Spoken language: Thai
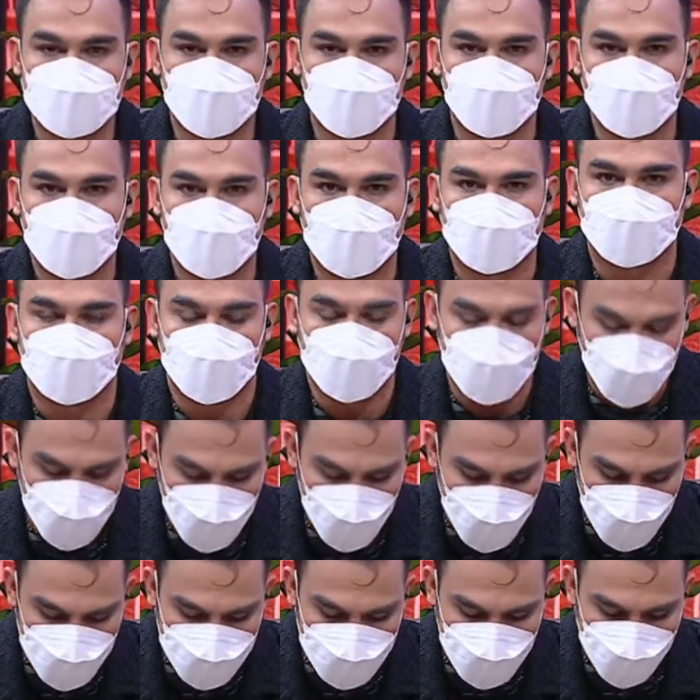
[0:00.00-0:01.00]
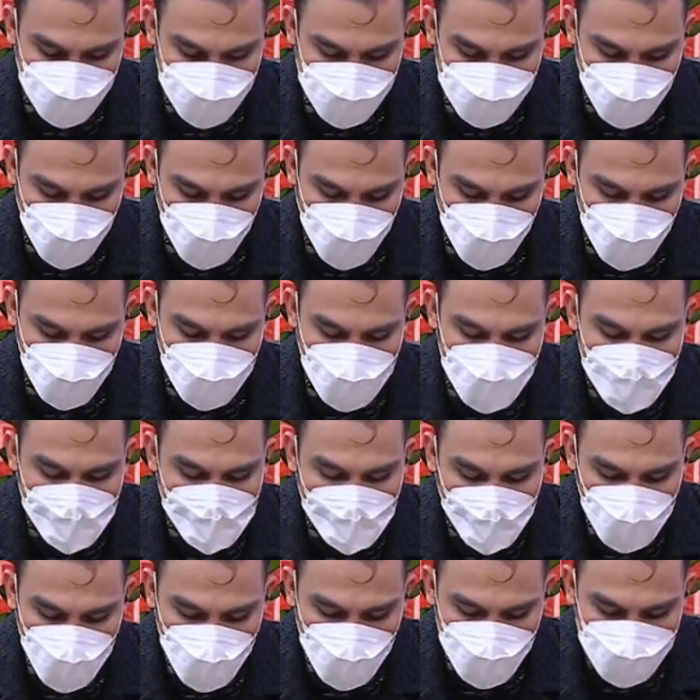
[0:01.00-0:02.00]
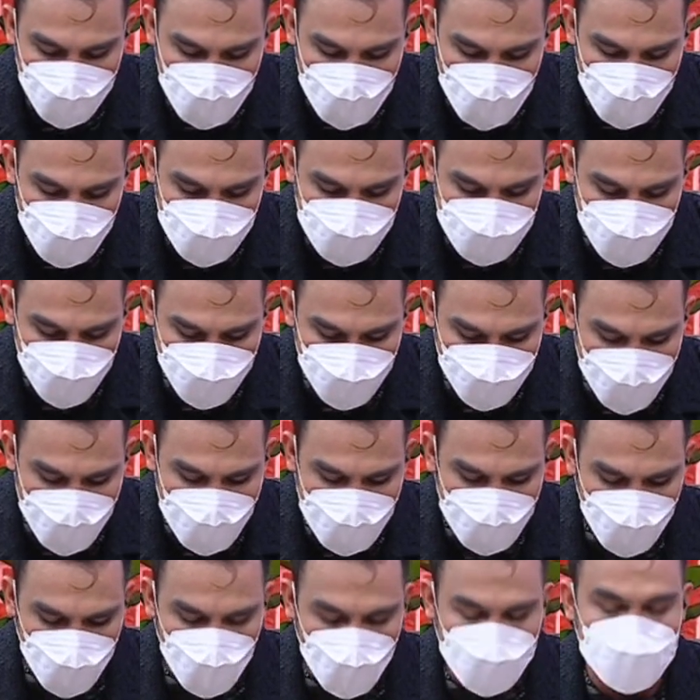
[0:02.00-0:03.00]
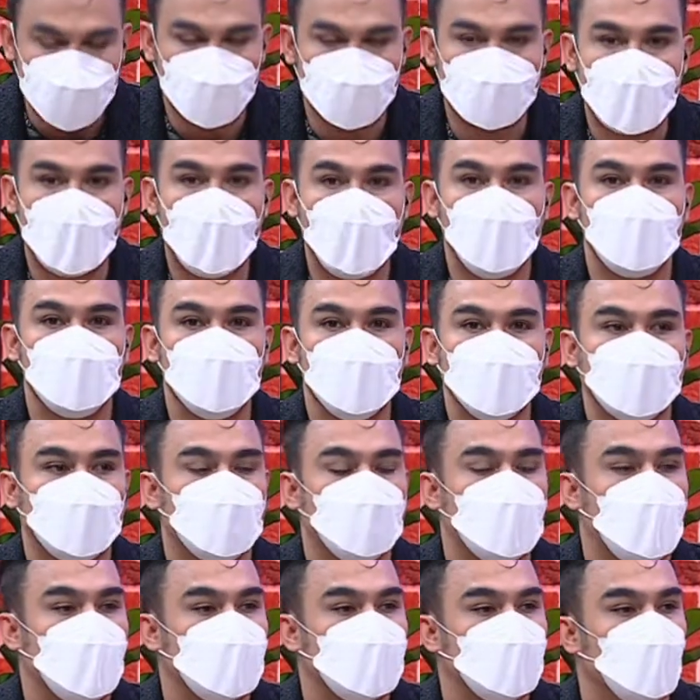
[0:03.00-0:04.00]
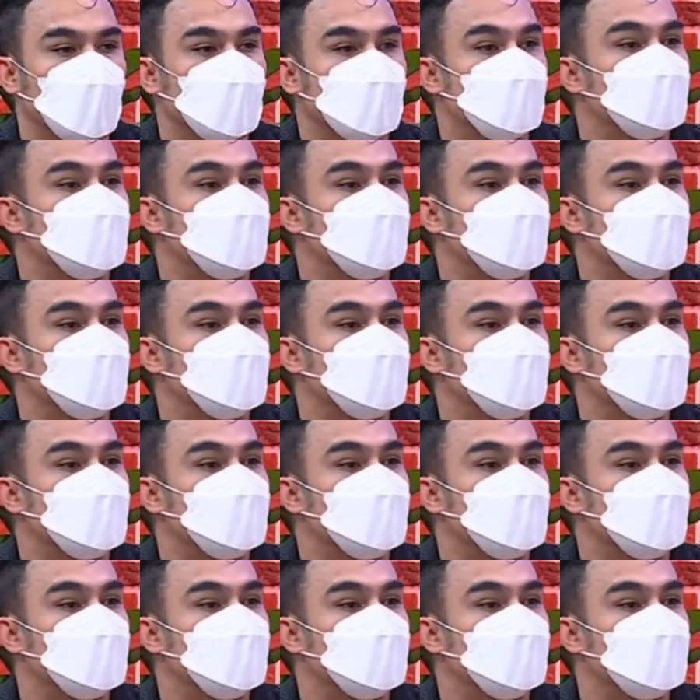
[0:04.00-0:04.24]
สิบเอ็ดแล้วก็สิบสองรวมทั้งสิบแปดแล้วก็สิบเก้ามิถุนายน